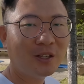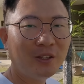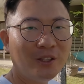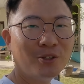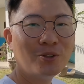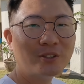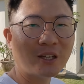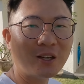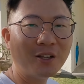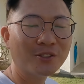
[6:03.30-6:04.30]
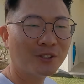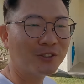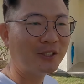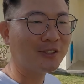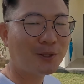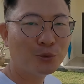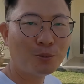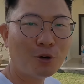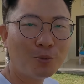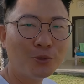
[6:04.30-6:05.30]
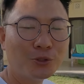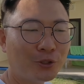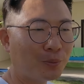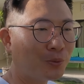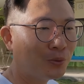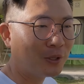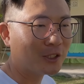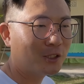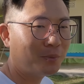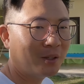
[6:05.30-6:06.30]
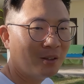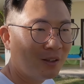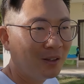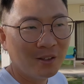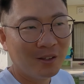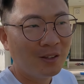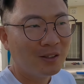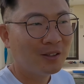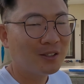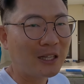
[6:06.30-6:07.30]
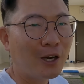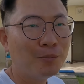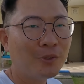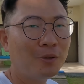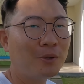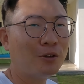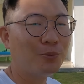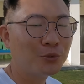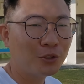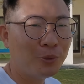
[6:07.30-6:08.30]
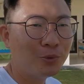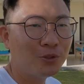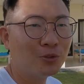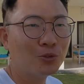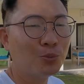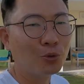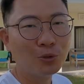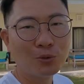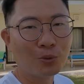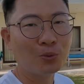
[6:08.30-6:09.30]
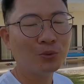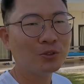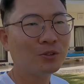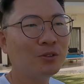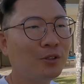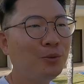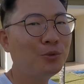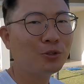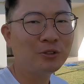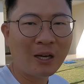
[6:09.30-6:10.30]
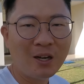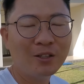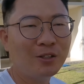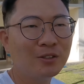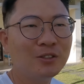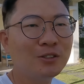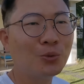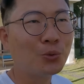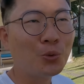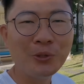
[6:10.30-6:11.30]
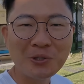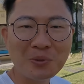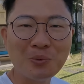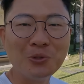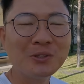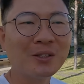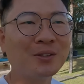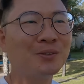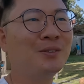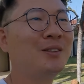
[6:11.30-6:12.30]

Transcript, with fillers: 생리 이런 걸 잘 알겠어요 새참도 먹어본 적이 없고 아침에 그 다음날 막 엄청 힘든 것도 모를 거고 그쵸? 힘들어도 나가야 되는 그 고통 이런 거 모르잖아요